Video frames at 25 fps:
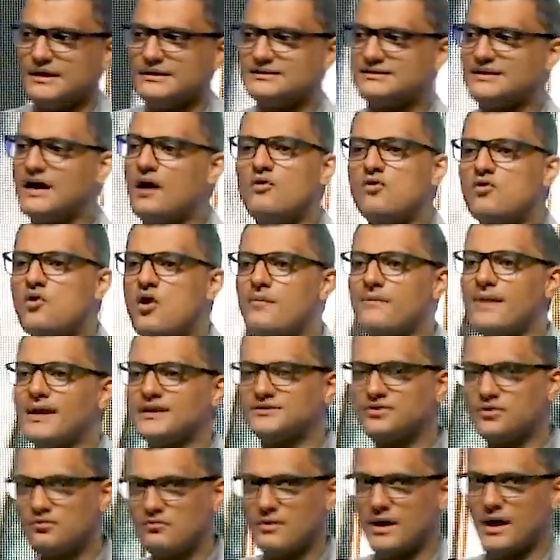Saul
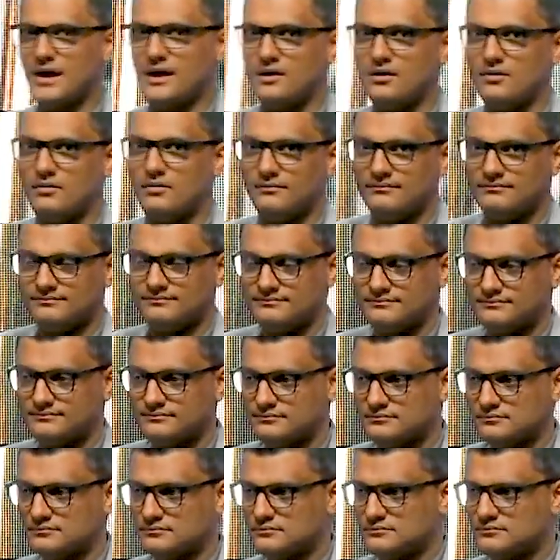comete um erro,
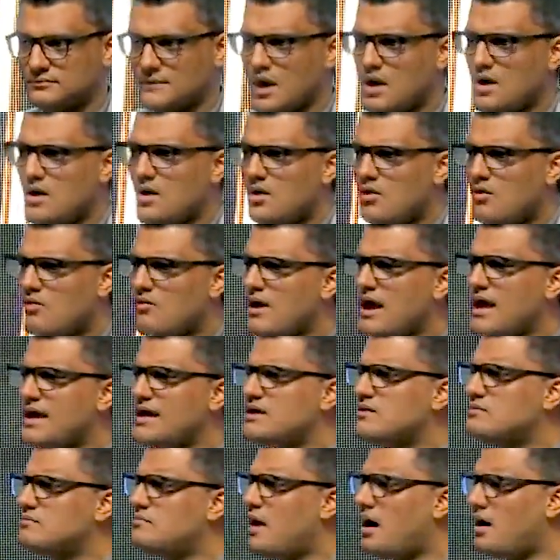um
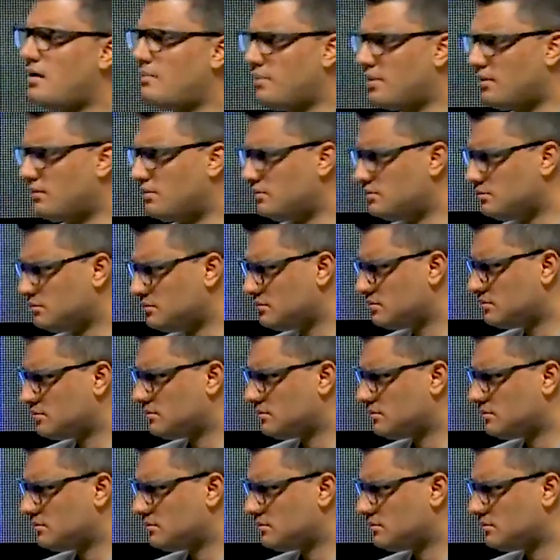errinho bobo,